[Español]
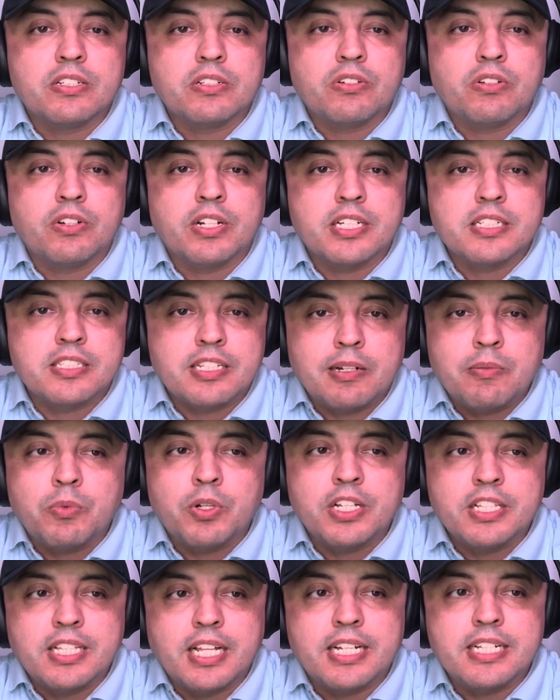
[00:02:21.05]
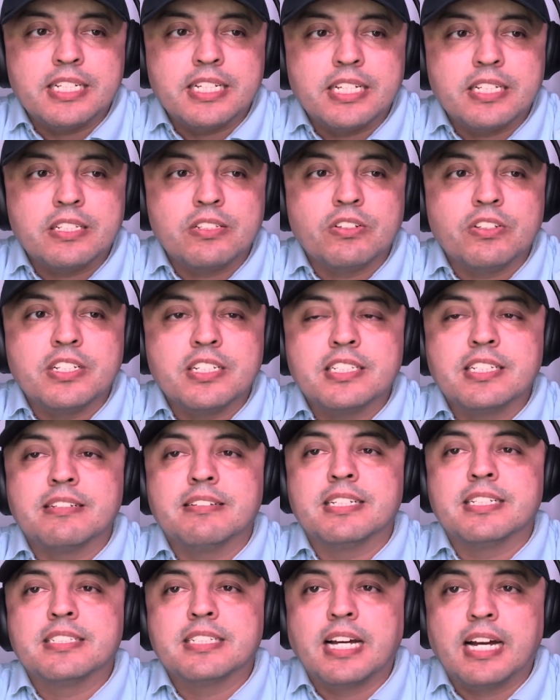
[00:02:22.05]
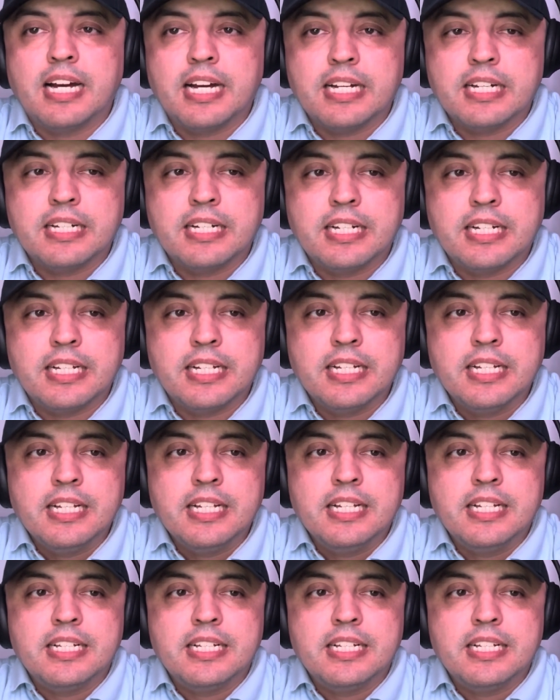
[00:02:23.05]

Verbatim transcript: con extremo detalle, donde se ve sangre